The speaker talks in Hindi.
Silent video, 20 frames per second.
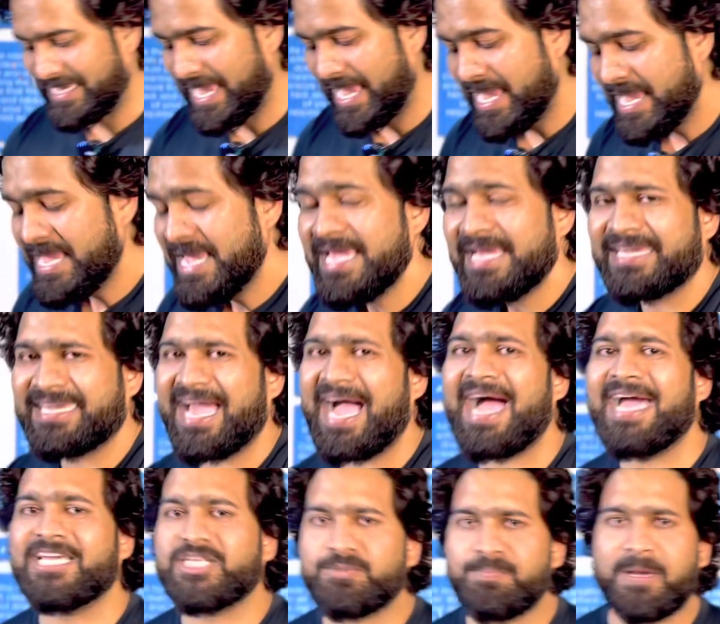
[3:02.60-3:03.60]
है क्या
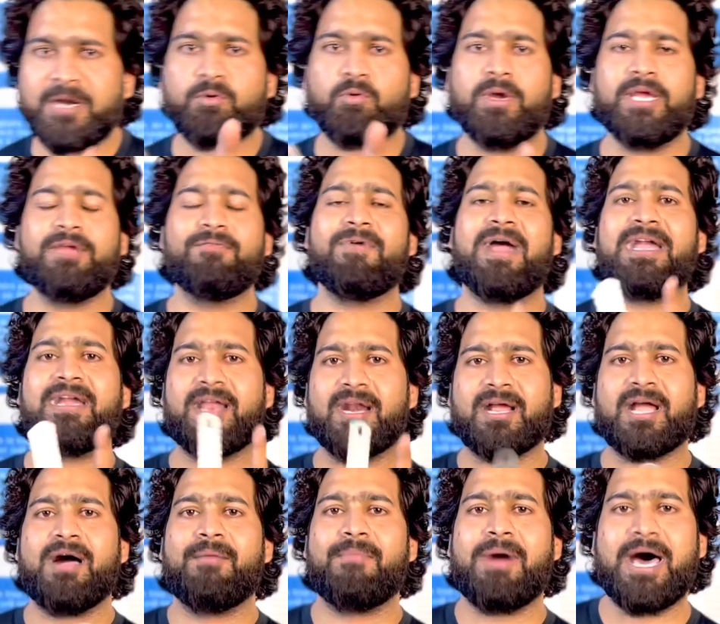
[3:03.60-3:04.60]
इस पर कोई वेंडर
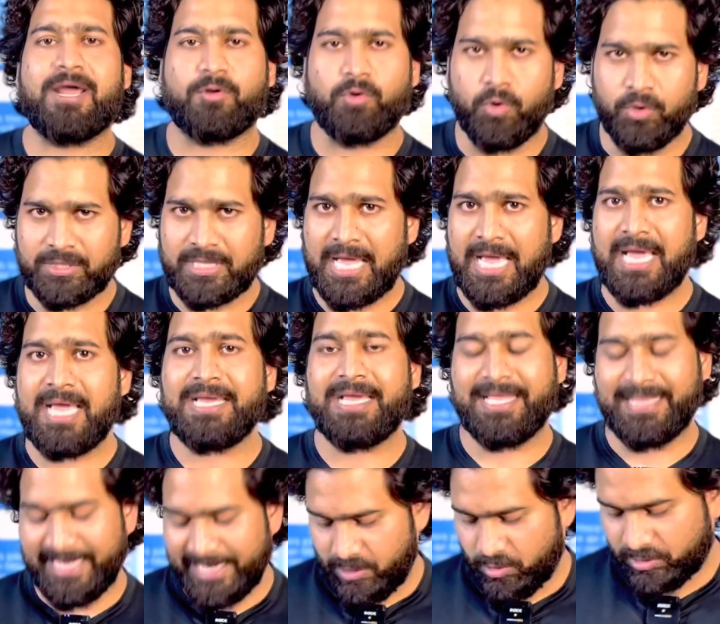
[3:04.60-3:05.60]
का मार्क होता है या
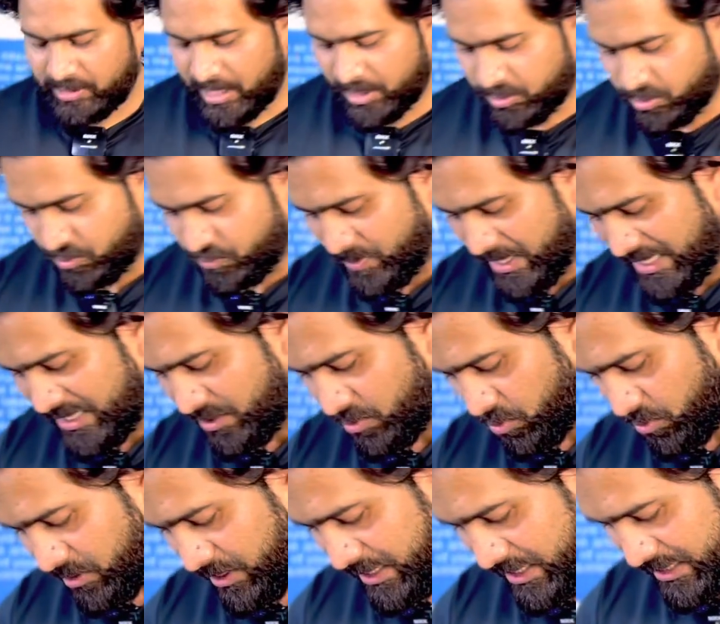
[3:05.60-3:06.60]
नहीं होता तो भाई
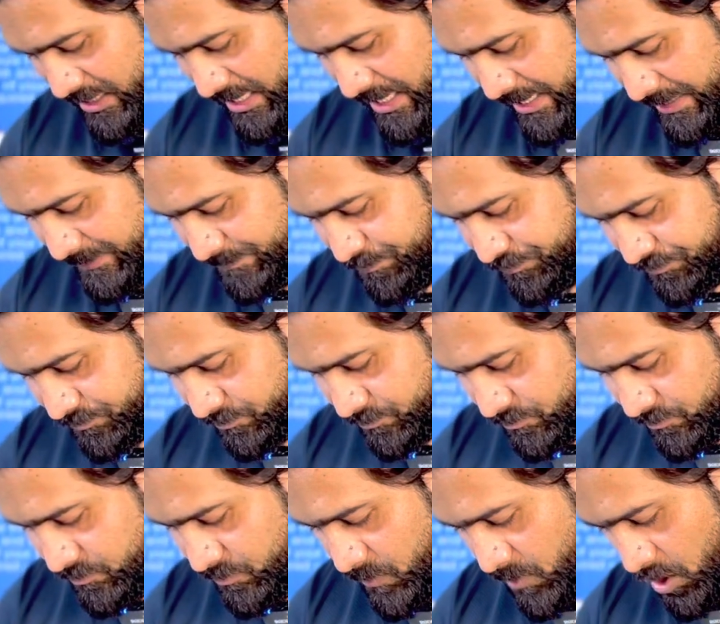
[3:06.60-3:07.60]
खोल लेते हैं
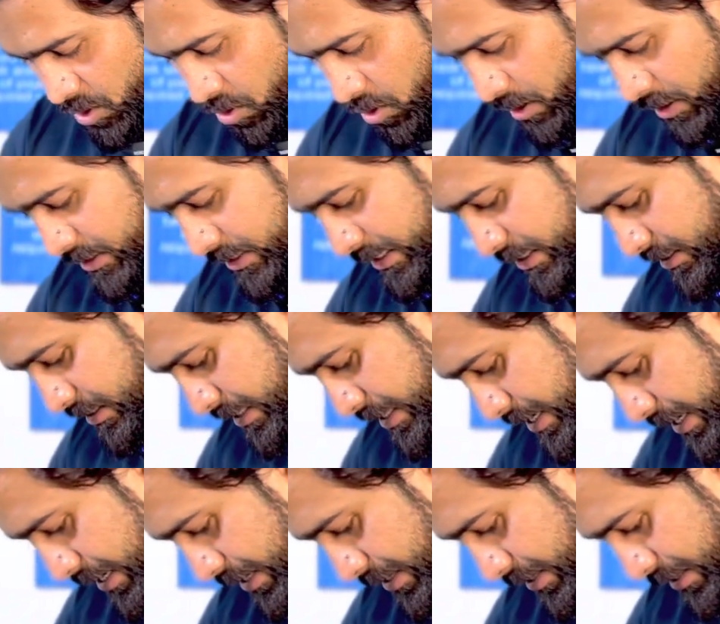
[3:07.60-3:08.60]
और देखते
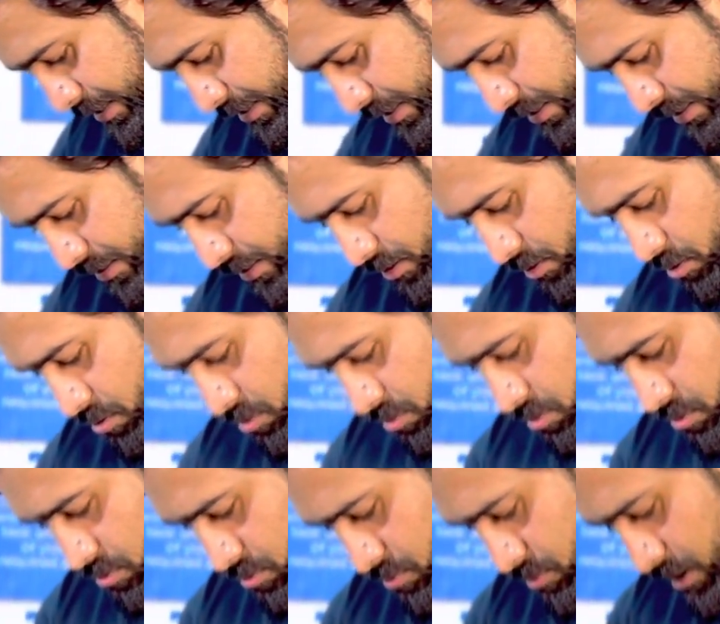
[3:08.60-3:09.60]
हैं तो
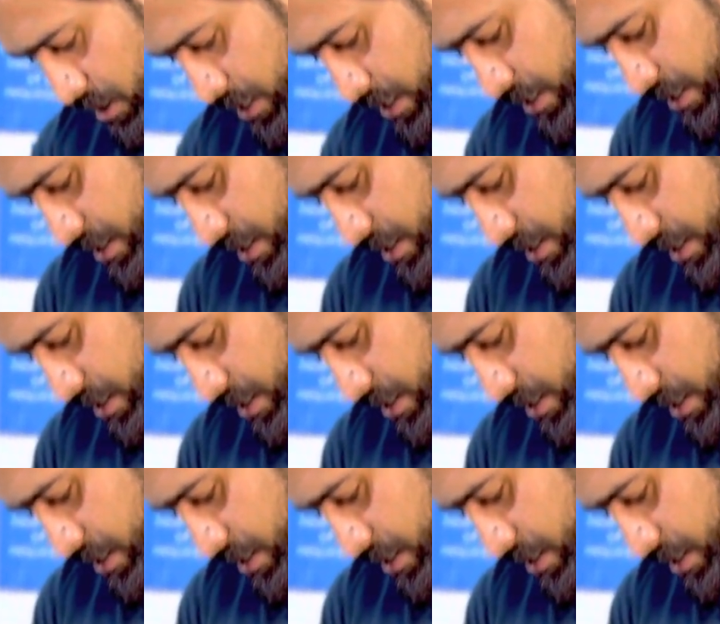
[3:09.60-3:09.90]
अरे